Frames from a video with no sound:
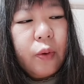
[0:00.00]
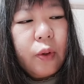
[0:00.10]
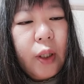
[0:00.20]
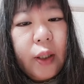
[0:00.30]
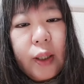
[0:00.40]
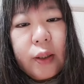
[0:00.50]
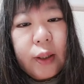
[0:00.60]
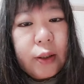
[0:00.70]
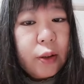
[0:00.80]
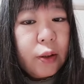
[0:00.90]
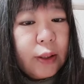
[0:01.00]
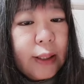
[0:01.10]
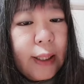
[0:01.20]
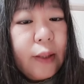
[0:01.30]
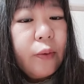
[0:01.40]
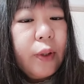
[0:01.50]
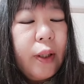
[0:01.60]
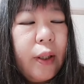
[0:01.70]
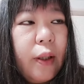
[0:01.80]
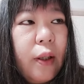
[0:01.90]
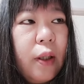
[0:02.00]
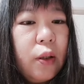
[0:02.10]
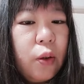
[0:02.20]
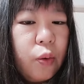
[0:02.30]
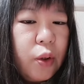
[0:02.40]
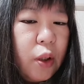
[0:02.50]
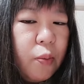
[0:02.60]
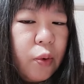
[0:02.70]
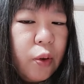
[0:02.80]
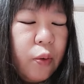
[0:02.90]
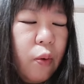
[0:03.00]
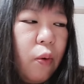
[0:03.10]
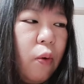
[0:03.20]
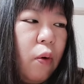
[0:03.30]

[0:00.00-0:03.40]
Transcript: 変革が進んでないのでどうしてもその